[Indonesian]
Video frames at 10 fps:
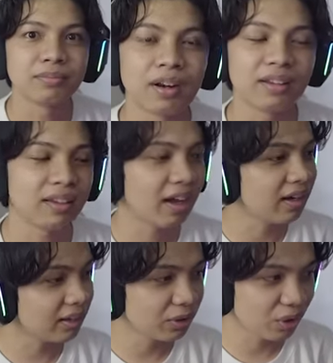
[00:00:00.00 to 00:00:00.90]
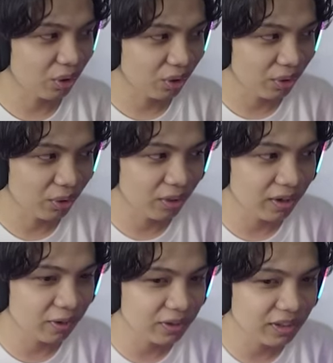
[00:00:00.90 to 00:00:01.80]
berantakan dong
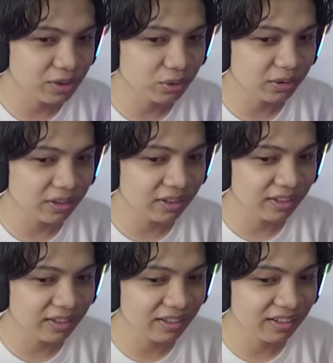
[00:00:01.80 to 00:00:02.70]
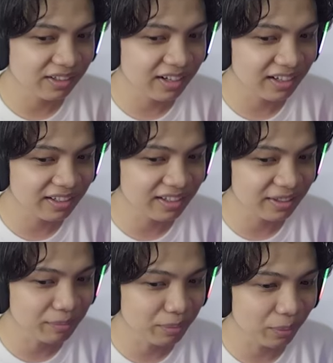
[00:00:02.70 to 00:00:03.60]
kalau dihancurin,
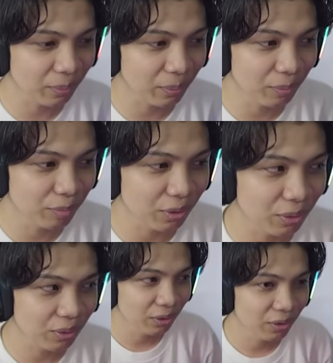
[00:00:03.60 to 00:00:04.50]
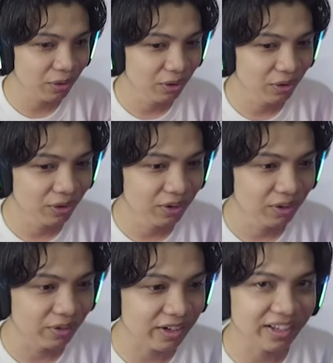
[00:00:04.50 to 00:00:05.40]
diledakin, bro, bro.
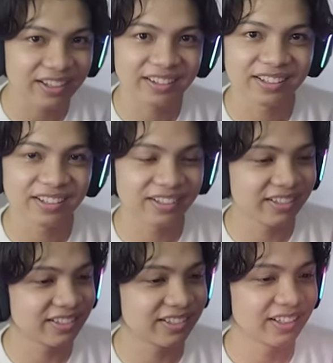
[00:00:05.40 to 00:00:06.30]
Oke, kita lihat guys.